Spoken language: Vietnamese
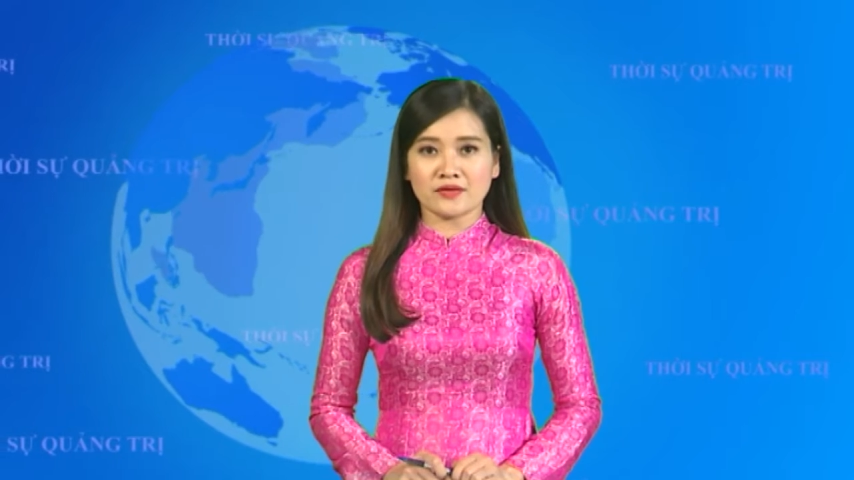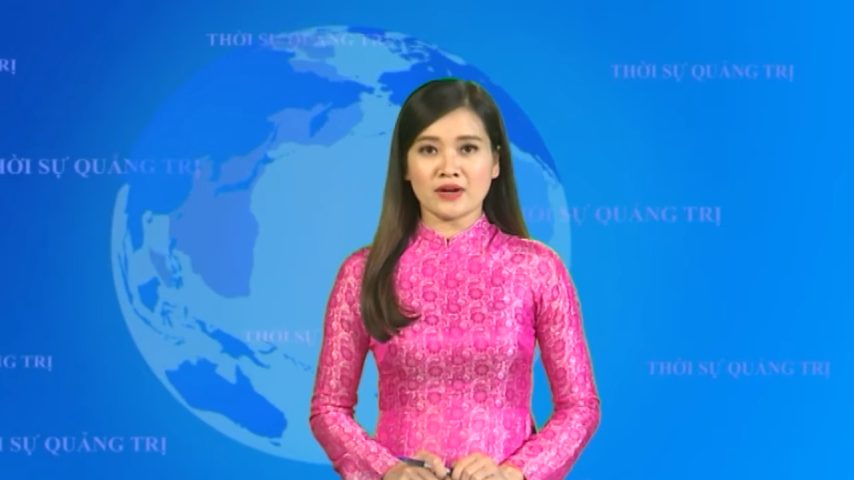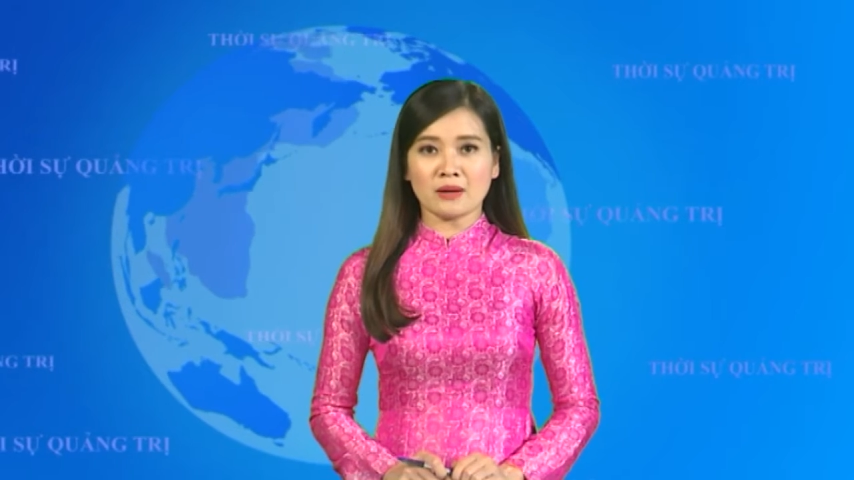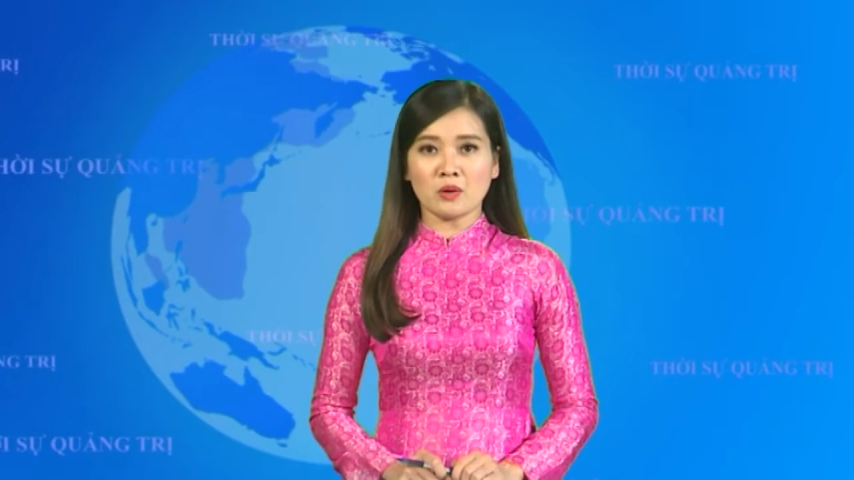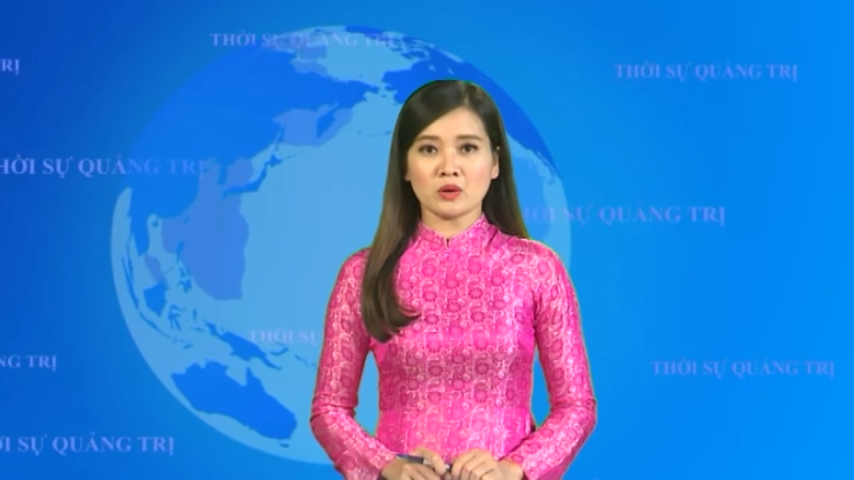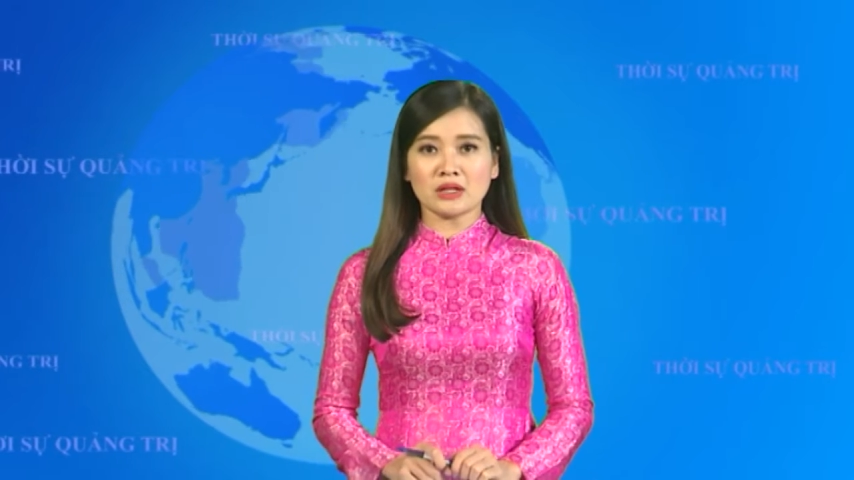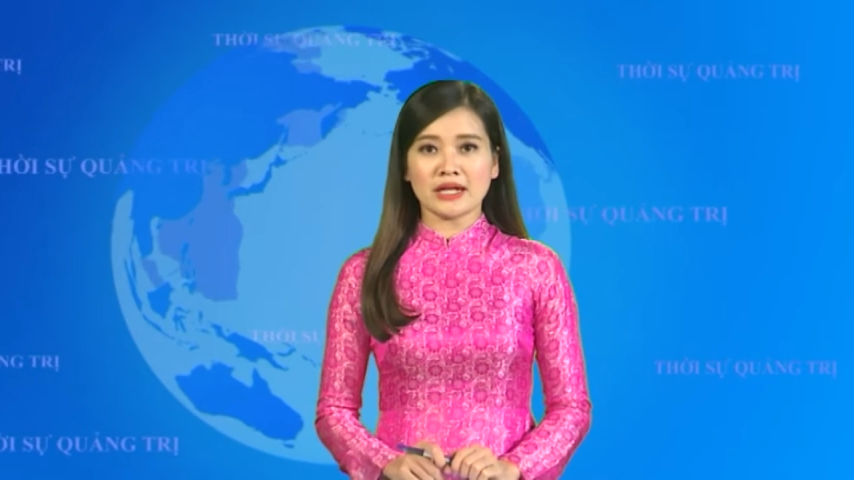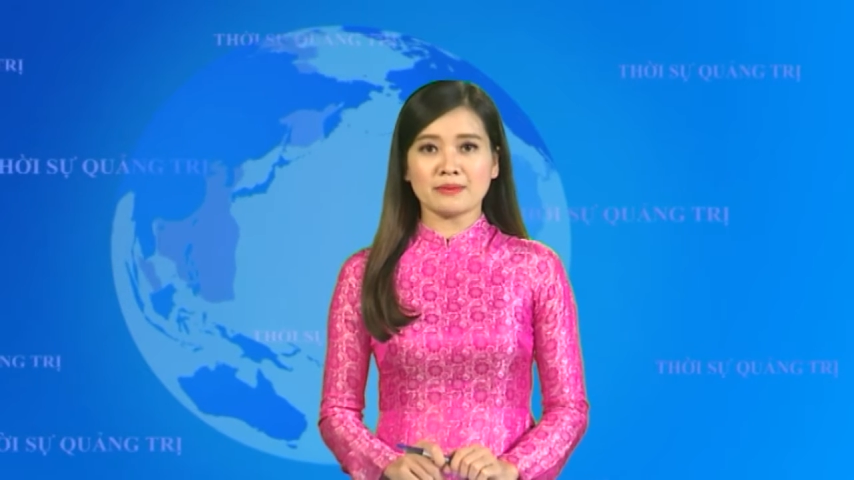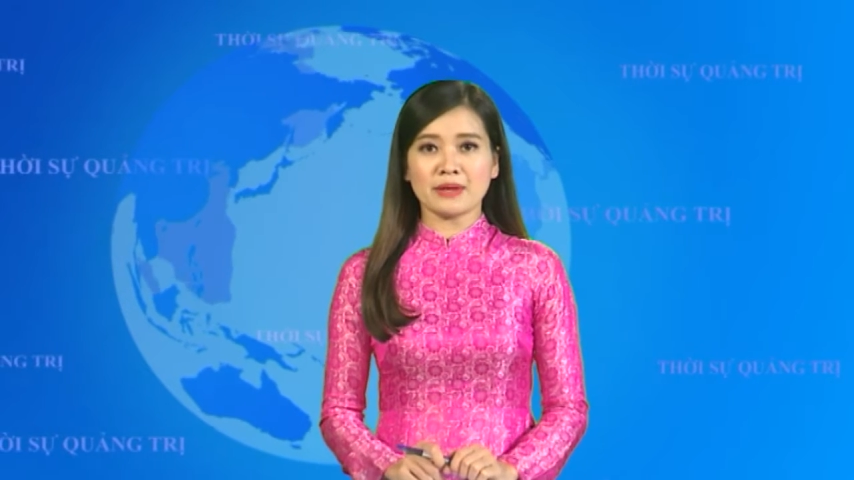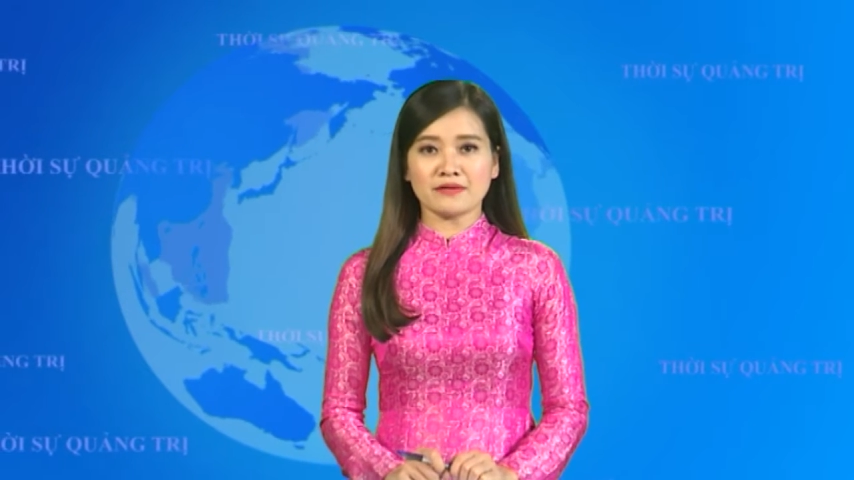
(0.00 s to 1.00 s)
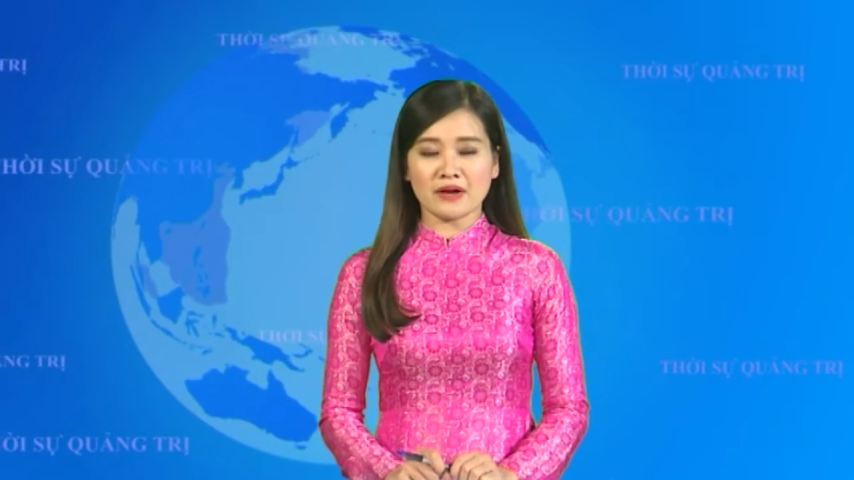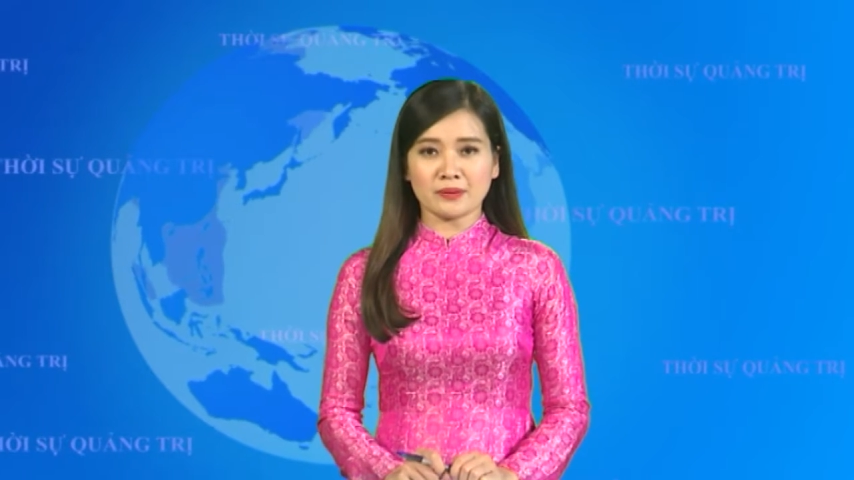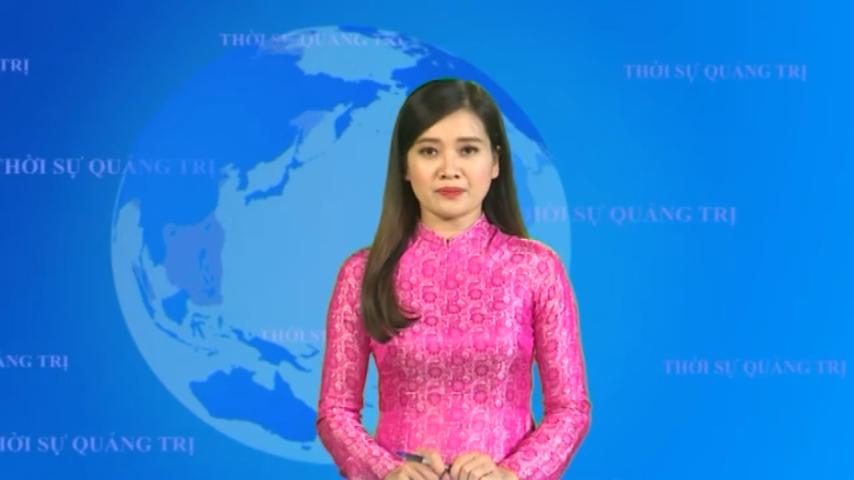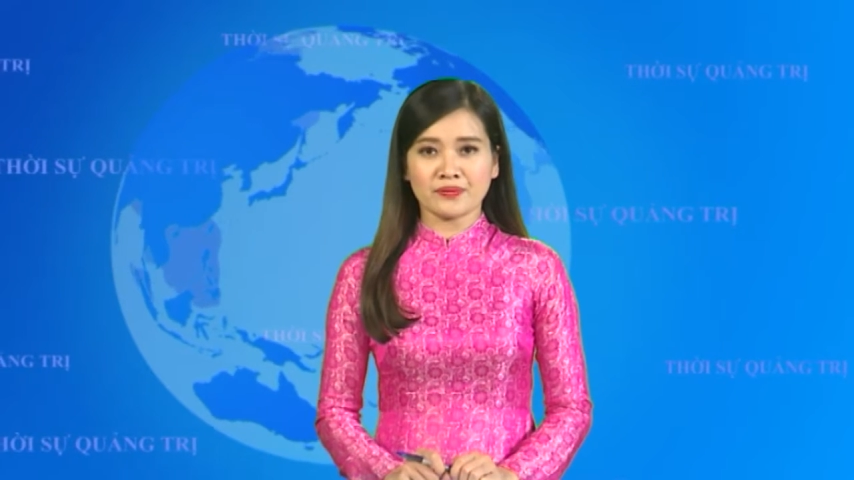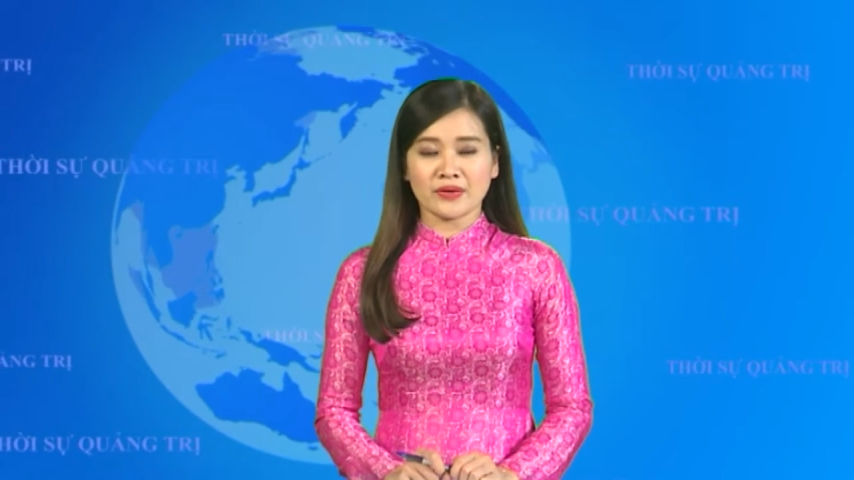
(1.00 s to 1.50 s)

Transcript: và Bộ Tư lệnh Biên phòng,